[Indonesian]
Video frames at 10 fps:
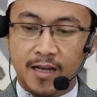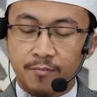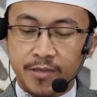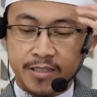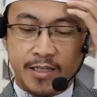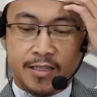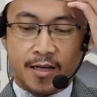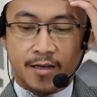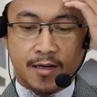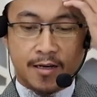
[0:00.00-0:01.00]
telah
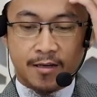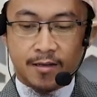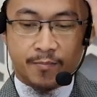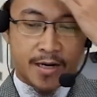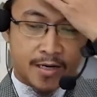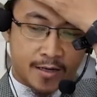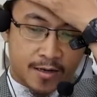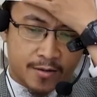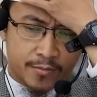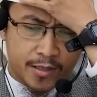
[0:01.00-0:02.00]
menceritakan kepada
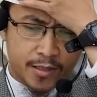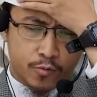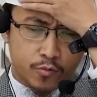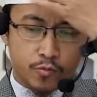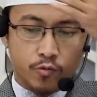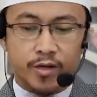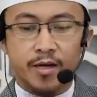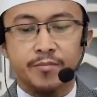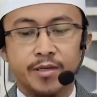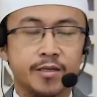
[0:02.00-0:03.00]
kami guru
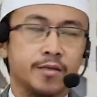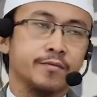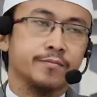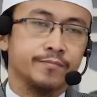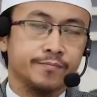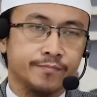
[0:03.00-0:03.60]
kami